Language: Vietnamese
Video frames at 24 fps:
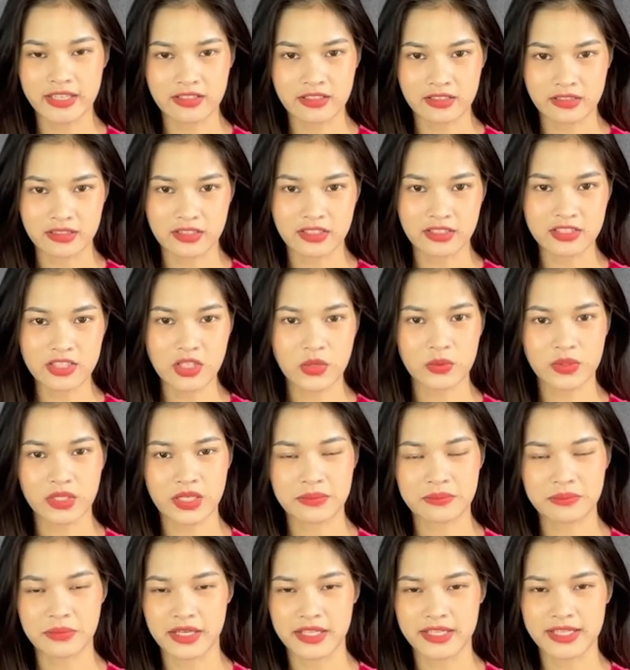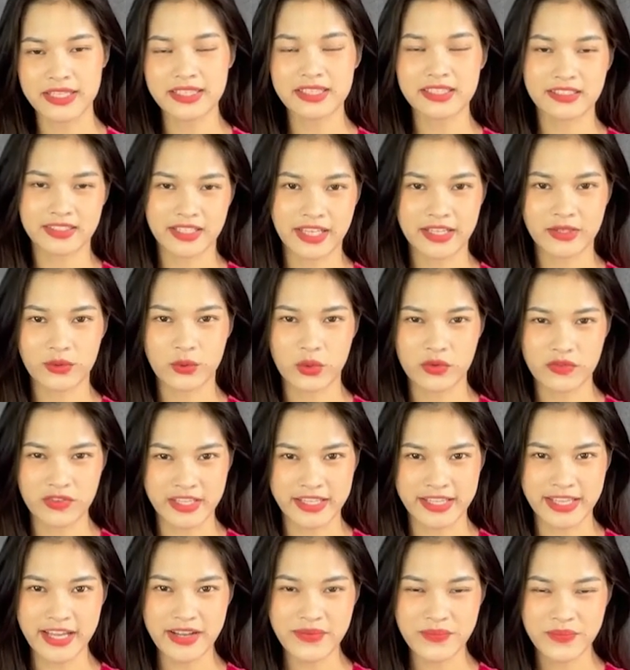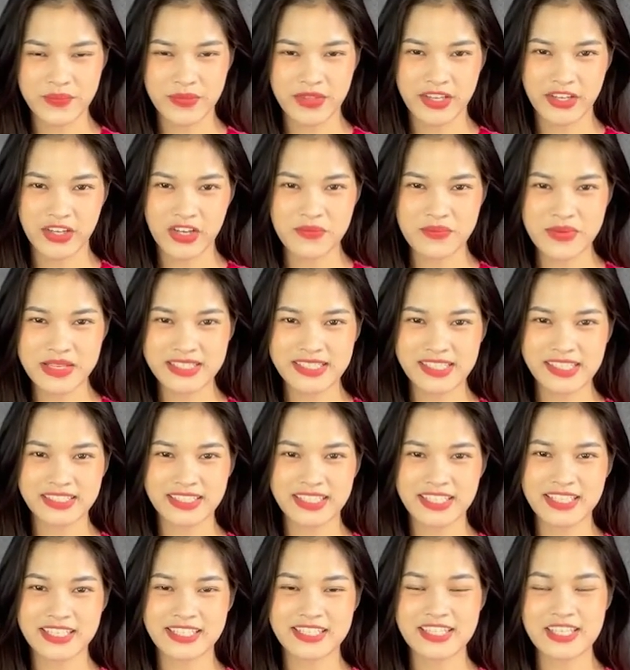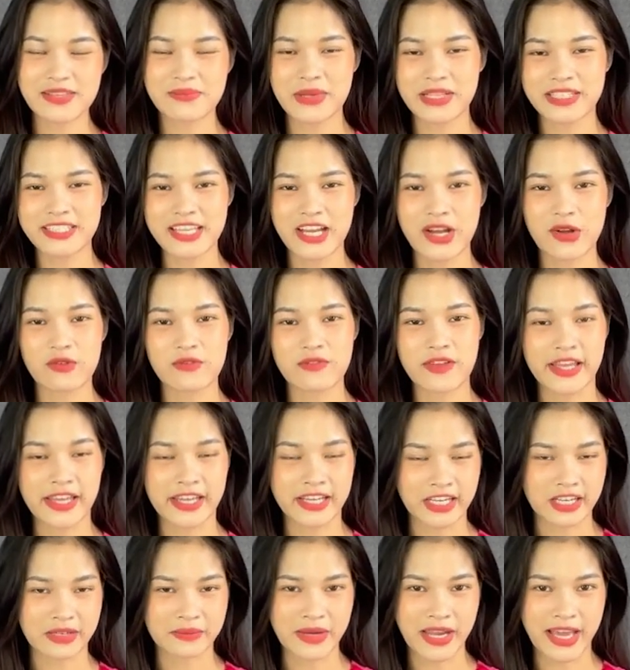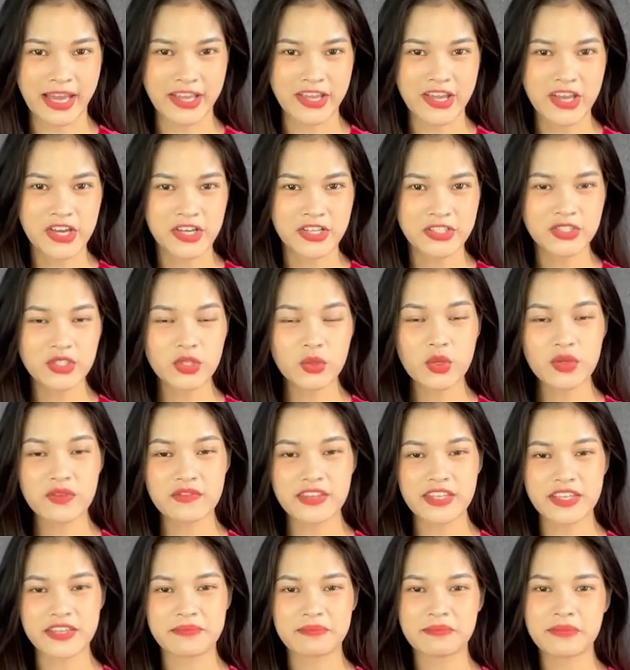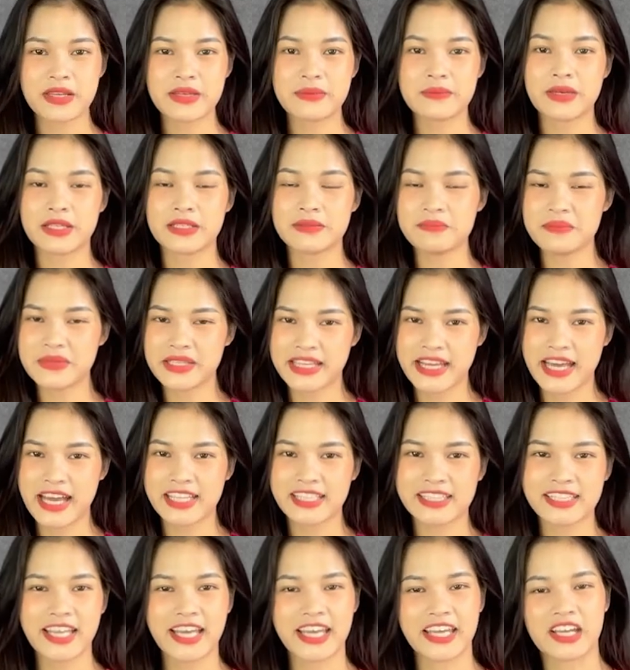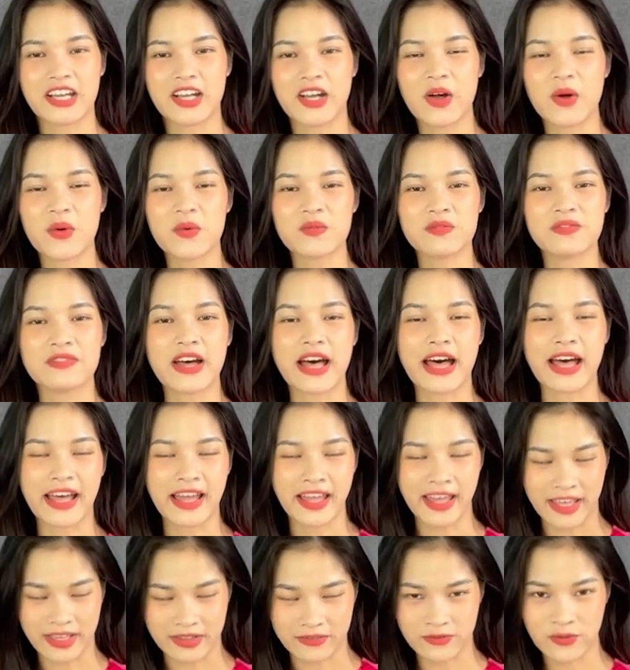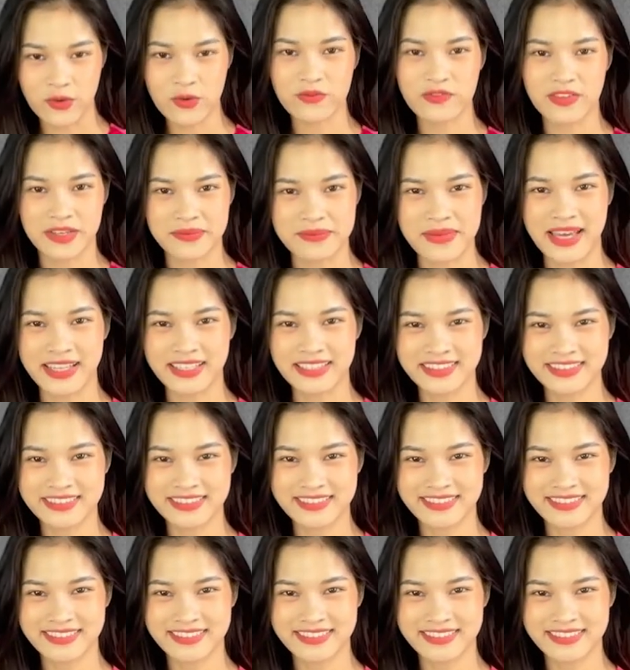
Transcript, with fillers: được những thông tin mới nhất từ kênh quý vị nhé. Còn bây giờ thì xin mến chào và hẹn gặp lại. Chúc quý vị may mắn, bình an, thành công và hạnh phúc viên mãn.